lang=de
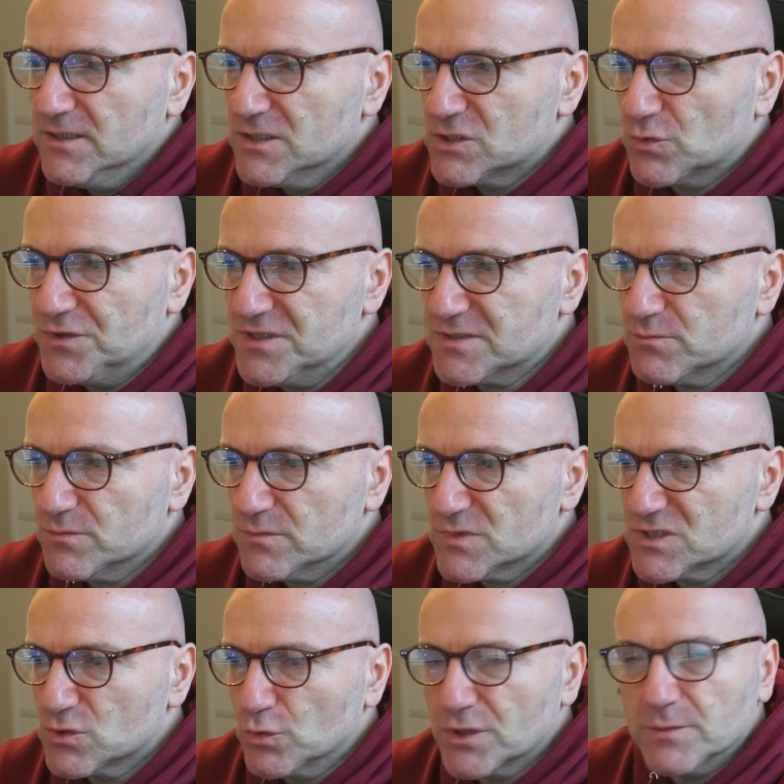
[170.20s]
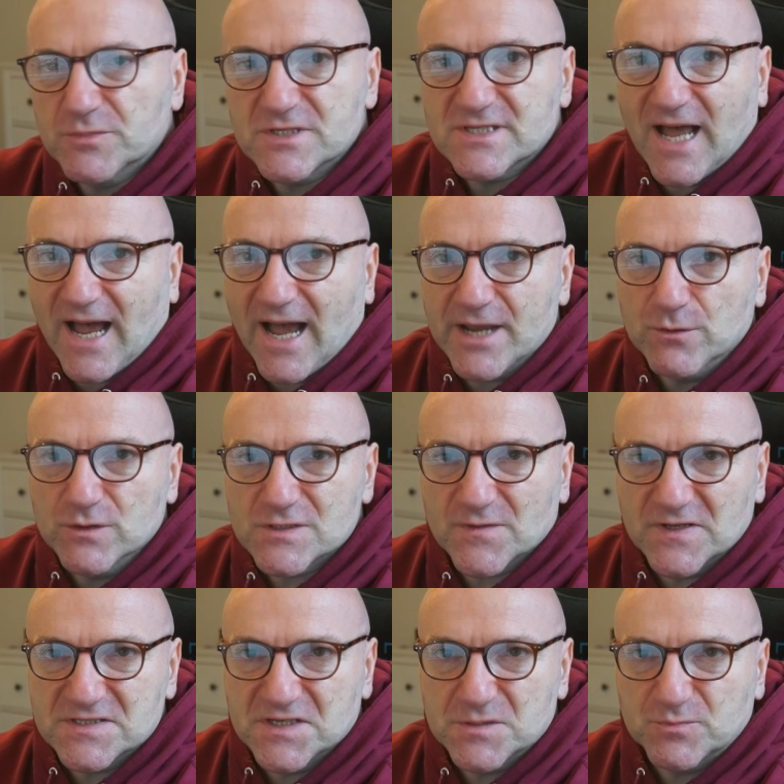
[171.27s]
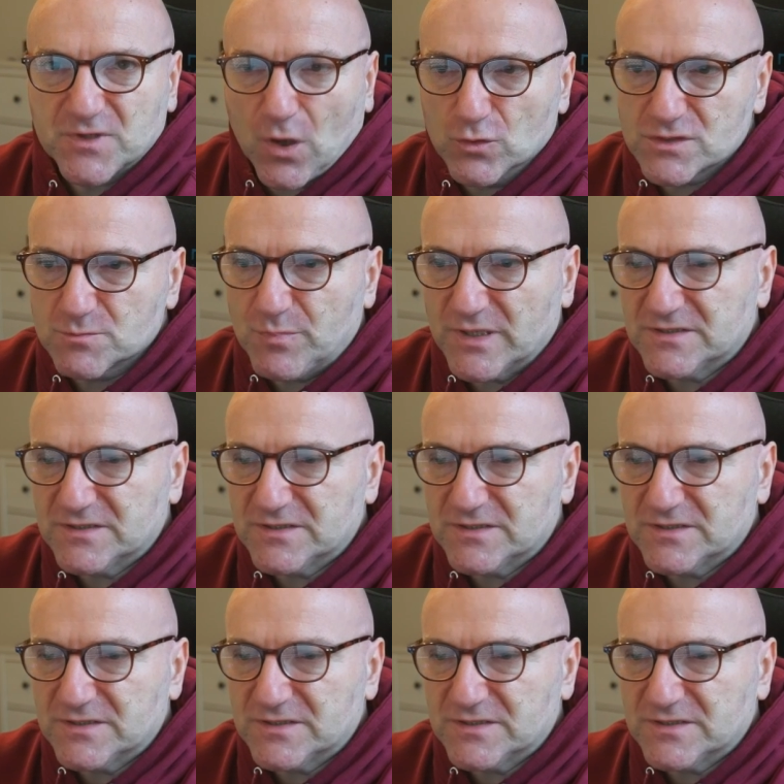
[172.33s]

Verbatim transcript: Zu diesem Zug gibt es 21.000